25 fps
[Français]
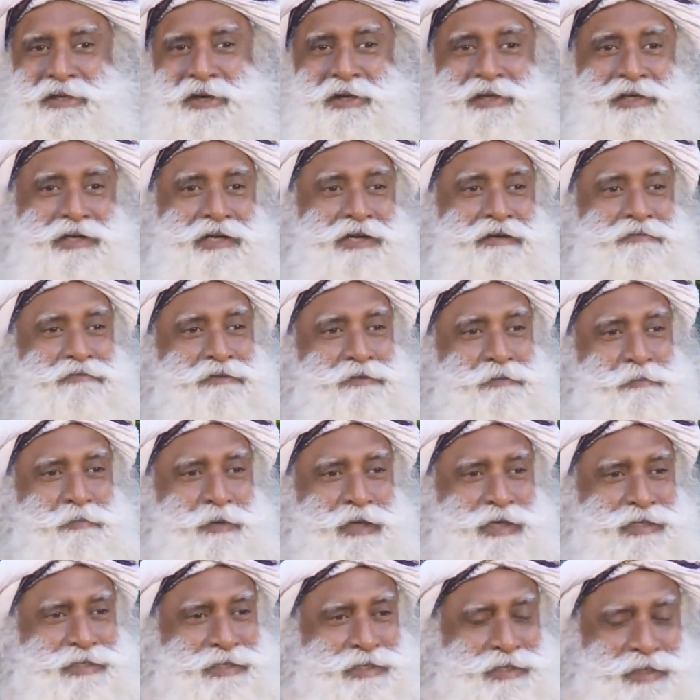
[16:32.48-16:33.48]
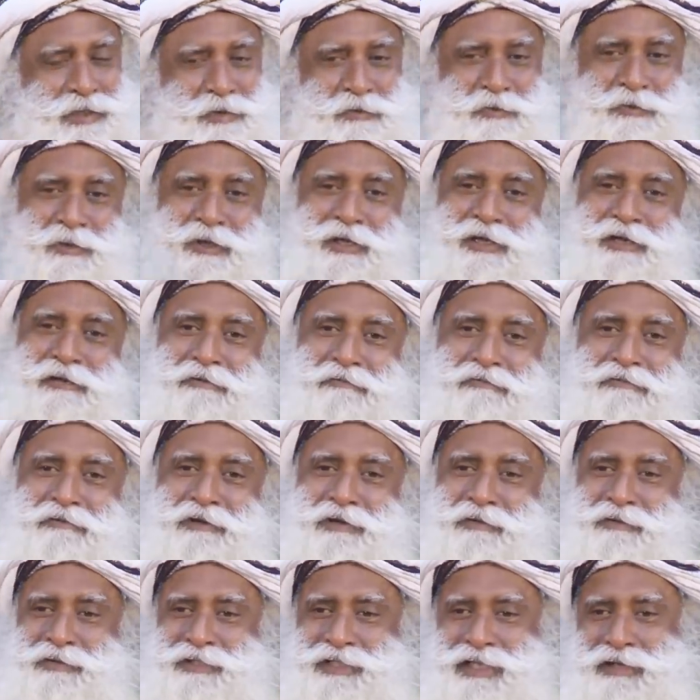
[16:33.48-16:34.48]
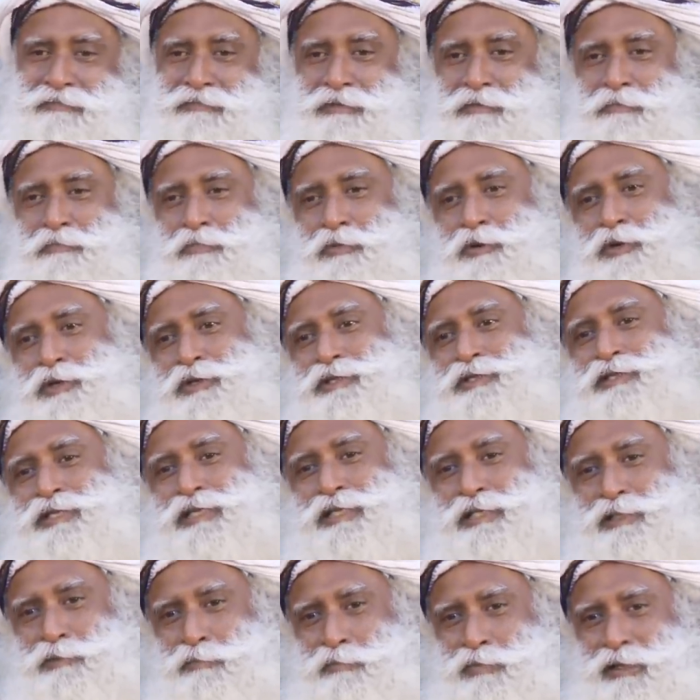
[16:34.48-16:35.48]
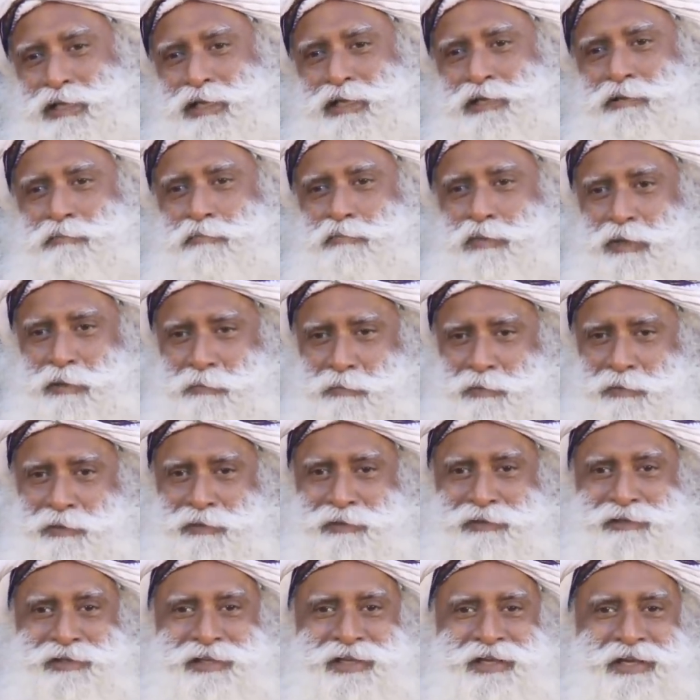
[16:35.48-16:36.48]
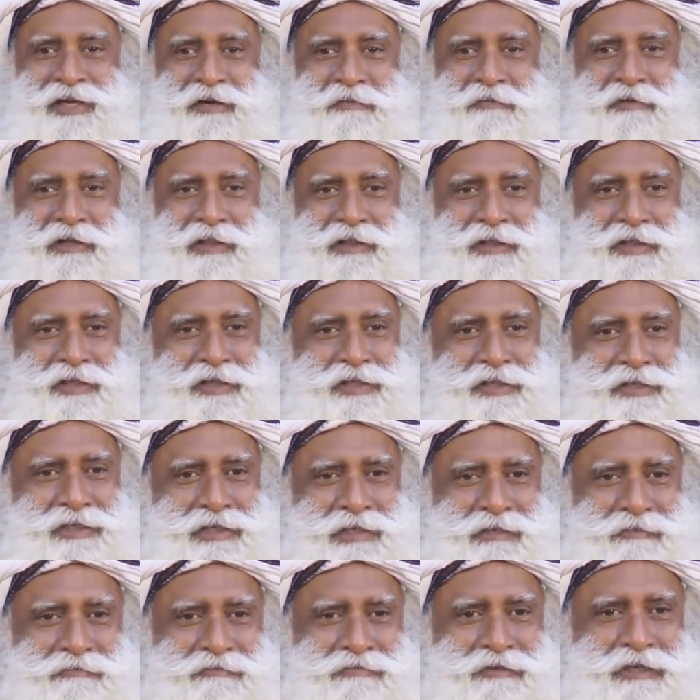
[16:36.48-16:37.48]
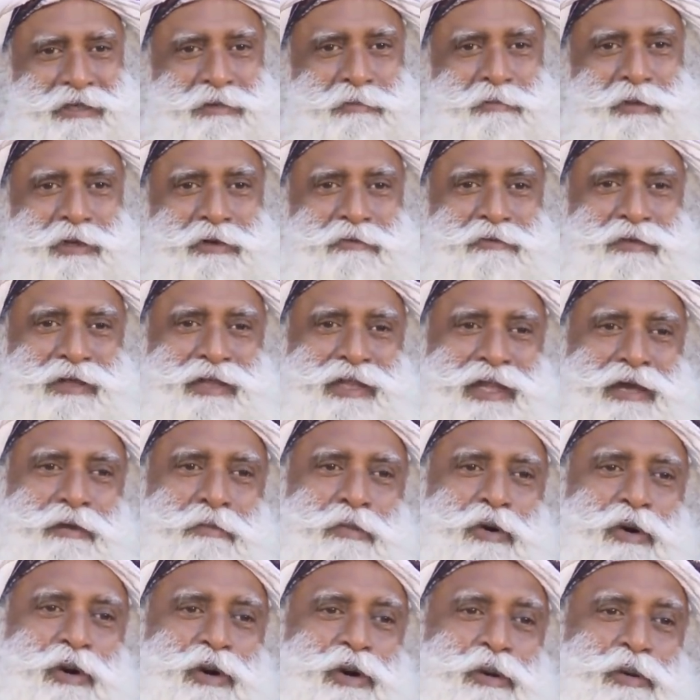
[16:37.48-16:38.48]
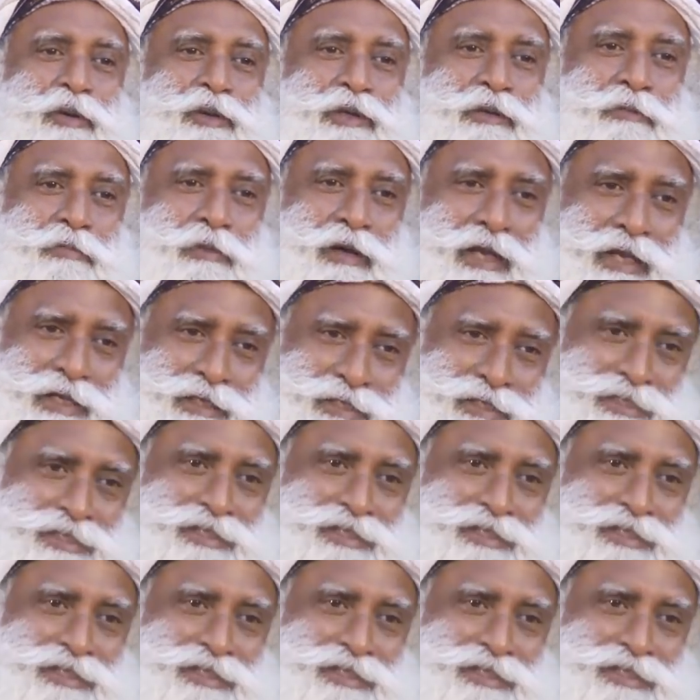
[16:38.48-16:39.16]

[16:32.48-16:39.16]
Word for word: Il n'y a pas assez d'espace dans le monde pour 7,6 milliards de personnes, espacées de 4 mètres partout.